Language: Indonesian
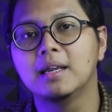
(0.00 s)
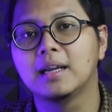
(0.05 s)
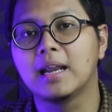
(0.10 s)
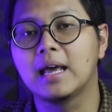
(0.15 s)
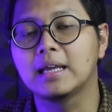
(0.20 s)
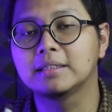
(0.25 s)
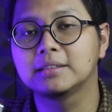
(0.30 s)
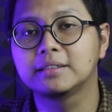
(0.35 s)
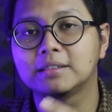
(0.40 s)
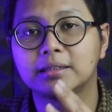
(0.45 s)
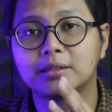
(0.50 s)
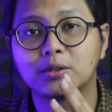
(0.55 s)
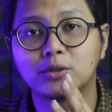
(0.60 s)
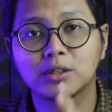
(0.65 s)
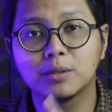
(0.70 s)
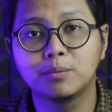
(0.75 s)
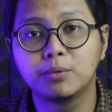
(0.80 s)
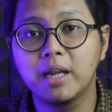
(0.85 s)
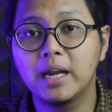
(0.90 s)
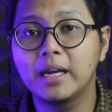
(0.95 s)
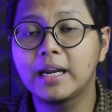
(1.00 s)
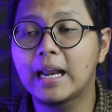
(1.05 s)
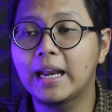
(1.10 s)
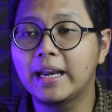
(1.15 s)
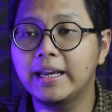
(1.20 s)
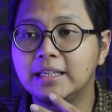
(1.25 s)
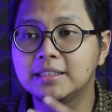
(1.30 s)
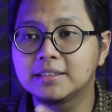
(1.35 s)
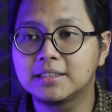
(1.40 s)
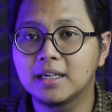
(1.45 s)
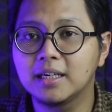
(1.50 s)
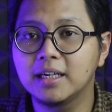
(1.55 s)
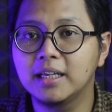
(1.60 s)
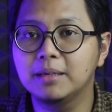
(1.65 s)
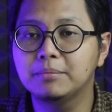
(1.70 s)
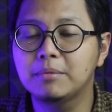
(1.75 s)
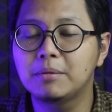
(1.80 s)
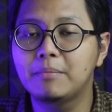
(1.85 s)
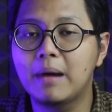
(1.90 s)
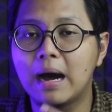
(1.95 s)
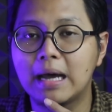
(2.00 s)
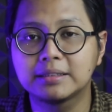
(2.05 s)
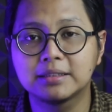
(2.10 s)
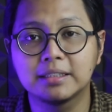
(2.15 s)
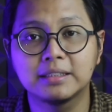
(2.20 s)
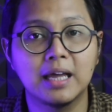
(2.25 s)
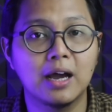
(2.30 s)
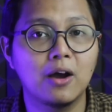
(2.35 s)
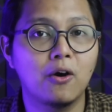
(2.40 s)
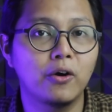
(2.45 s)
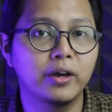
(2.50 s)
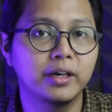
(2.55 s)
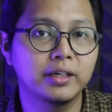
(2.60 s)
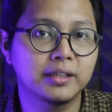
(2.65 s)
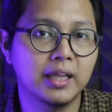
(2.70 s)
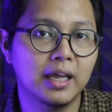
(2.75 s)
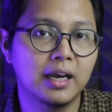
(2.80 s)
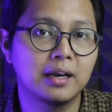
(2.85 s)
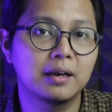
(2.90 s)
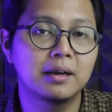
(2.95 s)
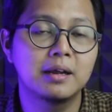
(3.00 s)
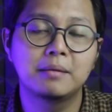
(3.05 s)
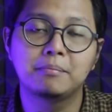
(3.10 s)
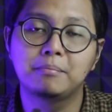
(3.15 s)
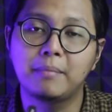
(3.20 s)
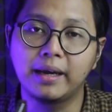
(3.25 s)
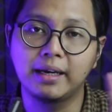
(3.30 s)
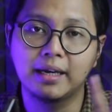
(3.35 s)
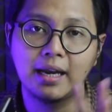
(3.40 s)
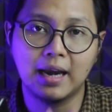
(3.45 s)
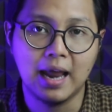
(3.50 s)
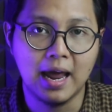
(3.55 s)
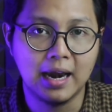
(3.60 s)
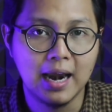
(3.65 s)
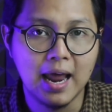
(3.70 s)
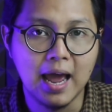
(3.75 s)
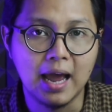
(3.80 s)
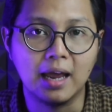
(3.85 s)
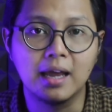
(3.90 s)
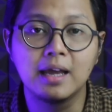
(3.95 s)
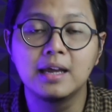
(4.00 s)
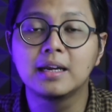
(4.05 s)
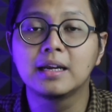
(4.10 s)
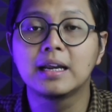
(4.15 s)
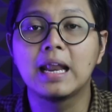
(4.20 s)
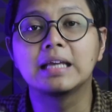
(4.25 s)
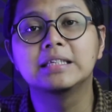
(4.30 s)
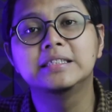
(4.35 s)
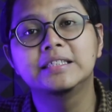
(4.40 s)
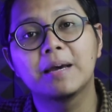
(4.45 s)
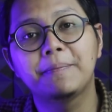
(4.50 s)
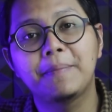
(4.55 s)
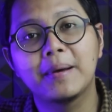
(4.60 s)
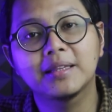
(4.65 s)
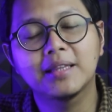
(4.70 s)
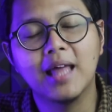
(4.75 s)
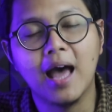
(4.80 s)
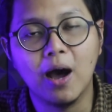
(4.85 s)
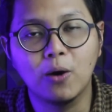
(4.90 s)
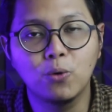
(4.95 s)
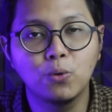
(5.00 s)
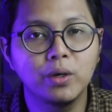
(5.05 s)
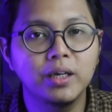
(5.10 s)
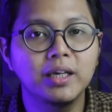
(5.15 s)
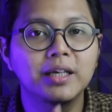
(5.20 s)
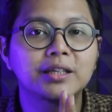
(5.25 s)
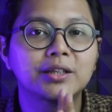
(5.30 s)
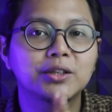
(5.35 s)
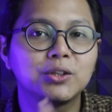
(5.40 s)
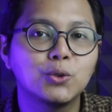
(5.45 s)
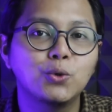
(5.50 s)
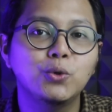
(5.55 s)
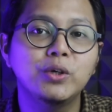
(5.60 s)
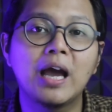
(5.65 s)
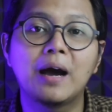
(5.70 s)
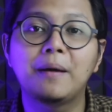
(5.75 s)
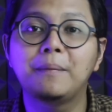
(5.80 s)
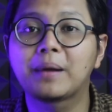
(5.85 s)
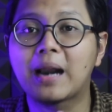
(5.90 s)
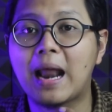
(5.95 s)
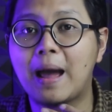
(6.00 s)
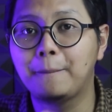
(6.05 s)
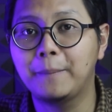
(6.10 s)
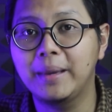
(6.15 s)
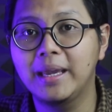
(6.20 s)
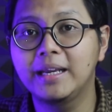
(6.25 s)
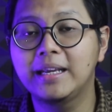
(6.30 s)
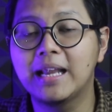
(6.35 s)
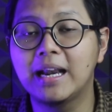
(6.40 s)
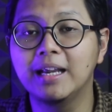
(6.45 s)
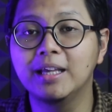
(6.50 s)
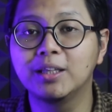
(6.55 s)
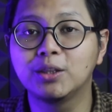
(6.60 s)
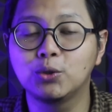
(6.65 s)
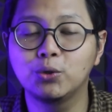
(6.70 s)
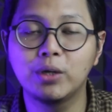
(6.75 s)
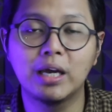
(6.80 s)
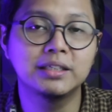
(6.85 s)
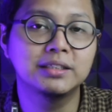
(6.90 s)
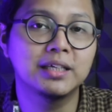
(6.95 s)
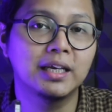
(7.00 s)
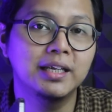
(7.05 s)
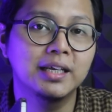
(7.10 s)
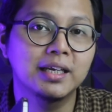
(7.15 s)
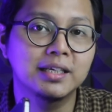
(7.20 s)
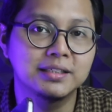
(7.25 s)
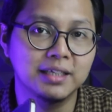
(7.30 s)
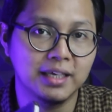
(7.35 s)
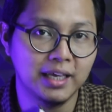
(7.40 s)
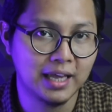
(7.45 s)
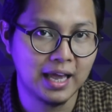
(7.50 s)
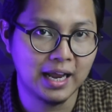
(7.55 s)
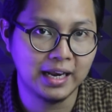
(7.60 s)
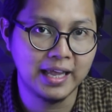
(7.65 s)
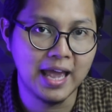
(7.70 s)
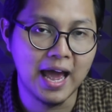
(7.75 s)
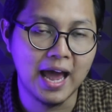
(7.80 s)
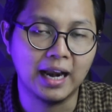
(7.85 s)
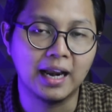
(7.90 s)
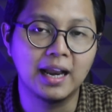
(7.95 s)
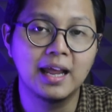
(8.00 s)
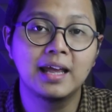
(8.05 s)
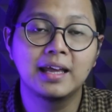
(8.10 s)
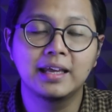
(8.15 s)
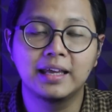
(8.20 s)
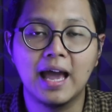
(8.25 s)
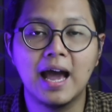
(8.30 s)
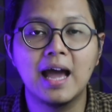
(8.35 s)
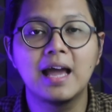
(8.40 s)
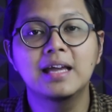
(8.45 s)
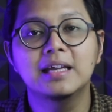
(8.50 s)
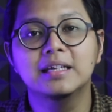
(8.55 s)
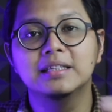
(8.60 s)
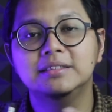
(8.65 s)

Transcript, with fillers: Nah, terus kemudian kalian iseng nih membahas tentang konten mainan anak Nah, siapa tahu itu yang rame dan itu yang jadi rezeki kalian, ya.